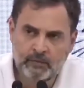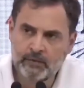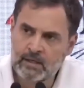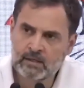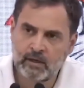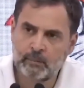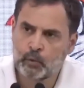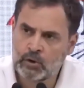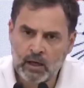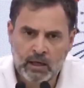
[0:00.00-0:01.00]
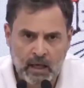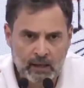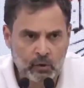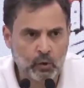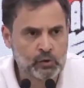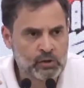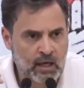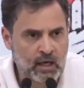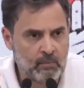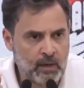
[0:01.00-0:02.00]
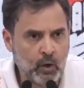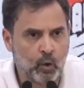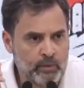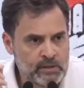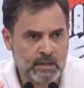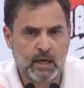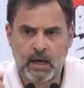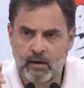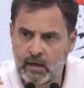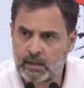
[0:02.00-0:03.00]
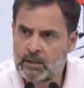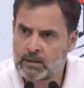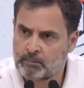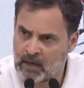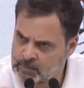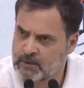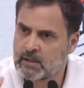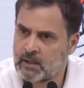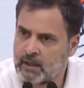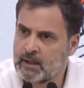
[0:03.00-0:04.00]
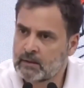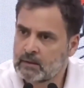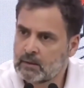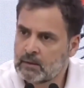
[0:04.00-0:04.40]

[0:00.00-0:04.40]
मैंने सिर्फ यह सवाल पूछा क्या हिंदुस्तान में ओबीसी की आबादी पांच परसेंट है